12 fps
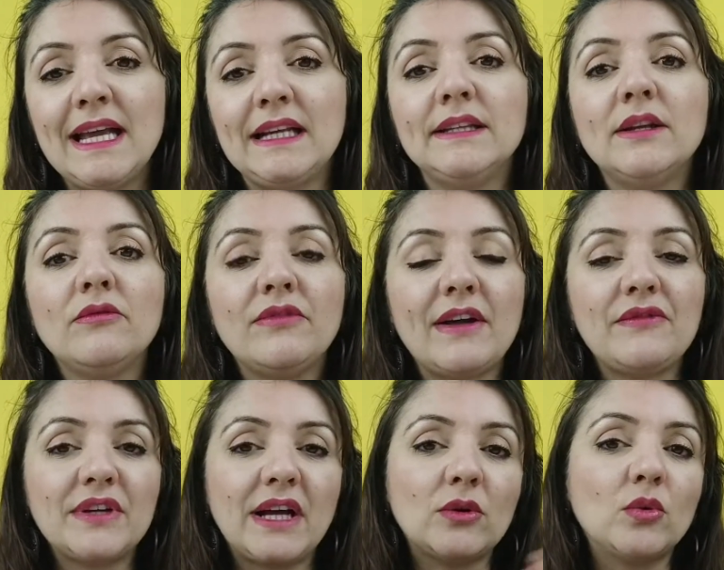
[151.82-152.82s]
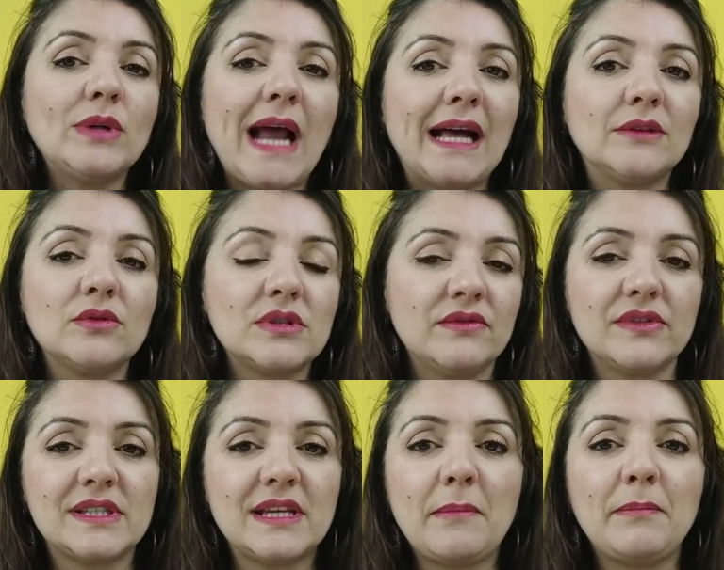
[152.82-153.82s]
Ele não vai ficar curado se
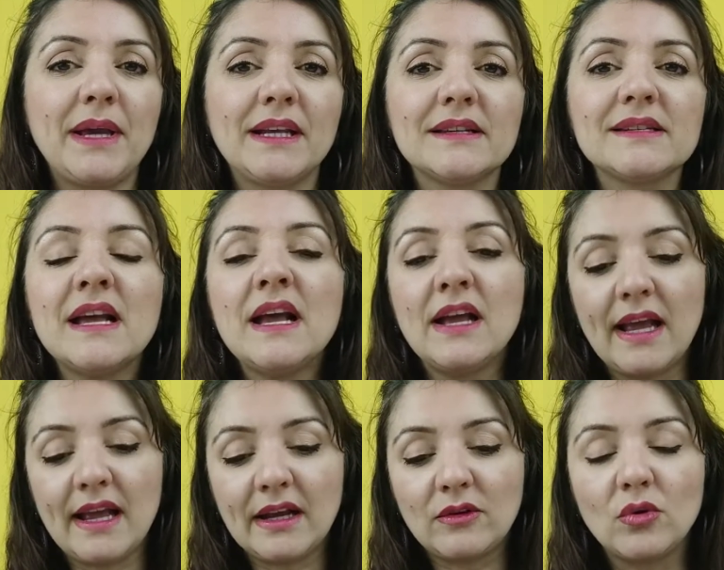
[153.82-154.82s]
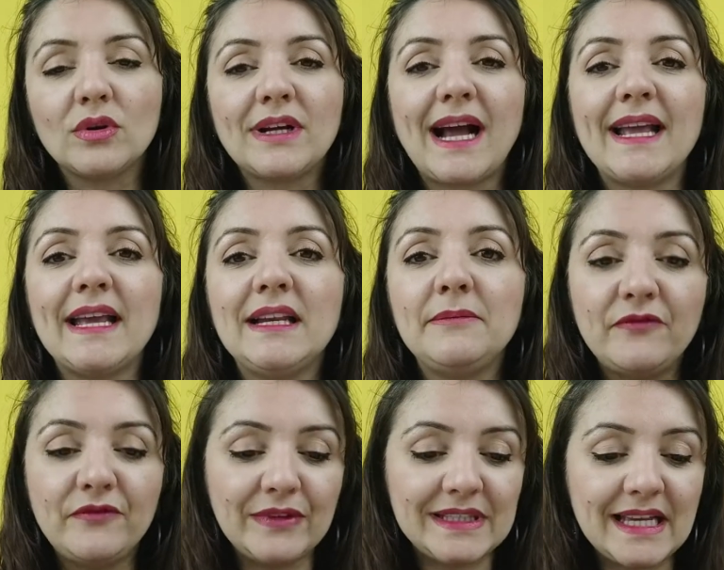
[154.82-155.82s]
você apenas é, colocar ele,
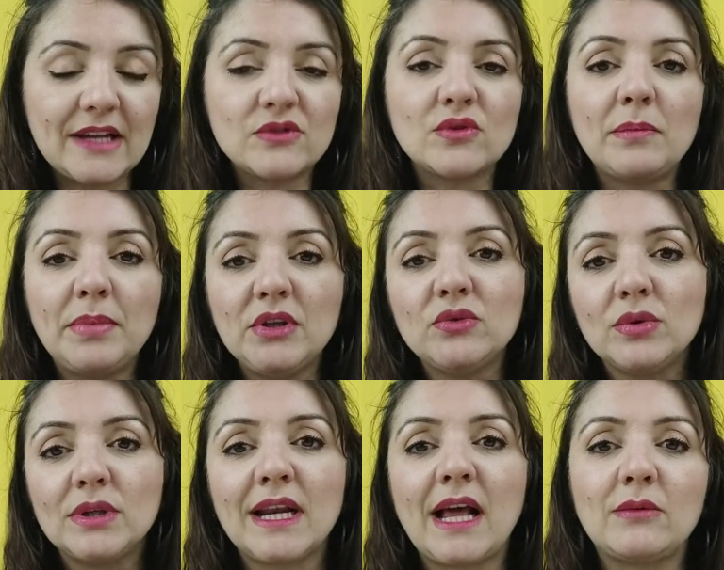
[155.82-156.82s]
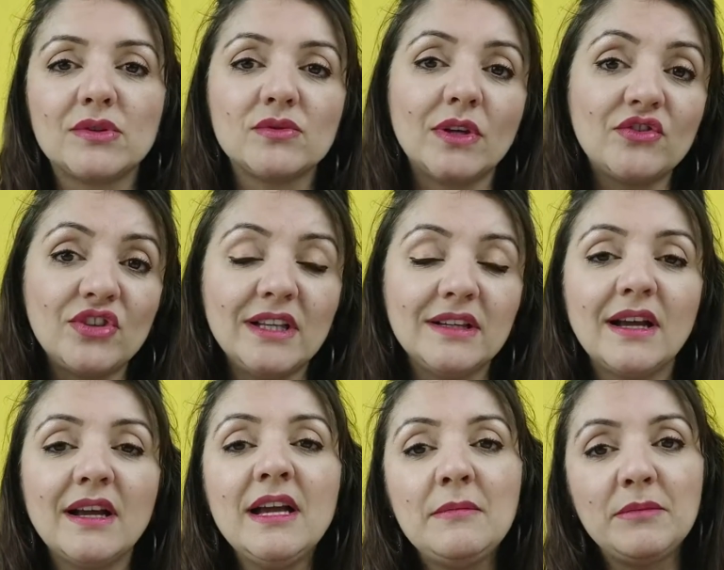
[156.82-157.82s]
fizer a sua pintura lá com a sua
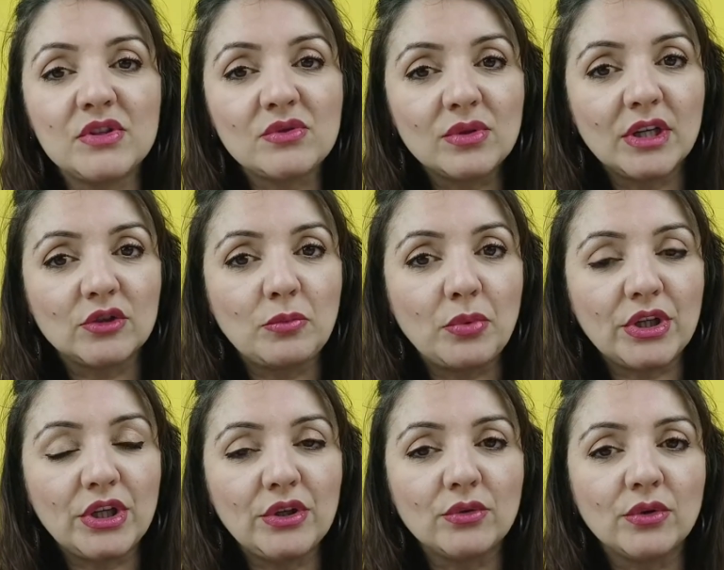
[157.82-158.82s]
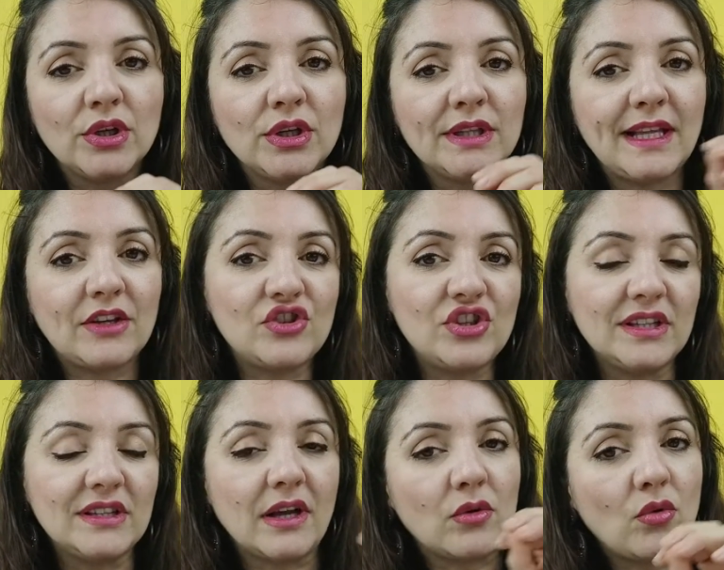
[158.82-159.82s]
tinta, misturando um pouquinho da
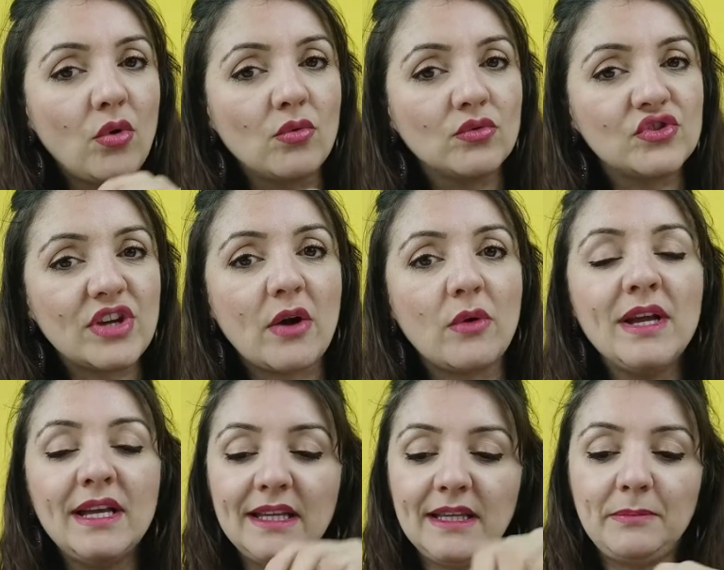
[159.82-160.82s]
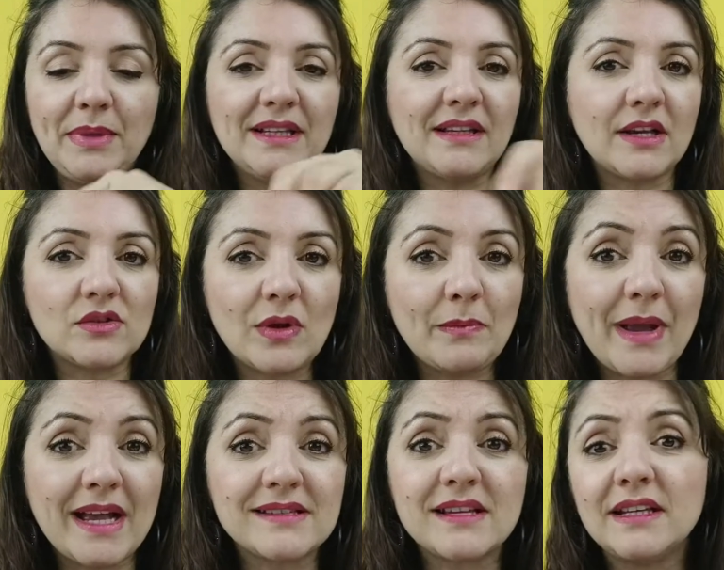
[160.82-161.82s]
tinta com o gel e pintar a sua
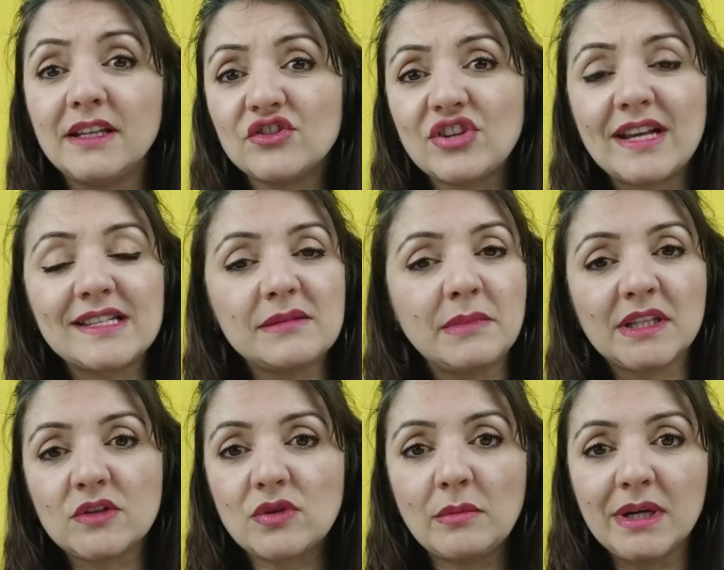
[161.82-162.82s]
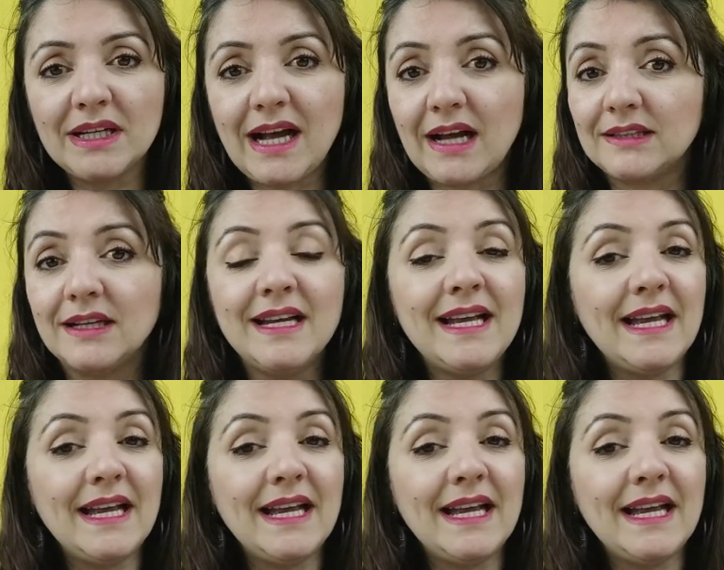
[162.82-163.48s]
peça e deixar em cima da sua bancada.